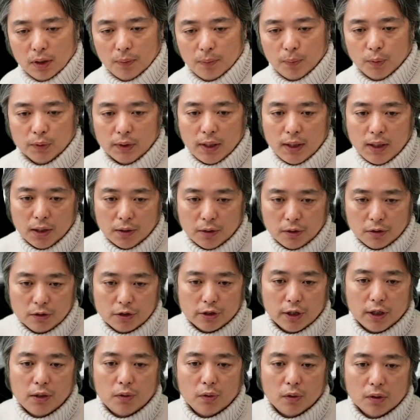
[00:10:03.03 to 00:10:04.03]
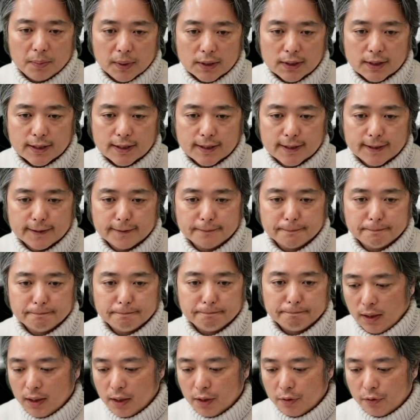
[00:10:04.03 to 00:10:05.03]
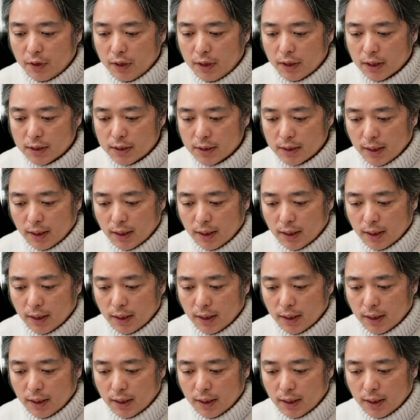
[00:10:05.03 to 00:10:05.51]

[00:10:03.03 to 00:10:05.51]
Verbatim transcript: 問題なく過ぎております。逆にで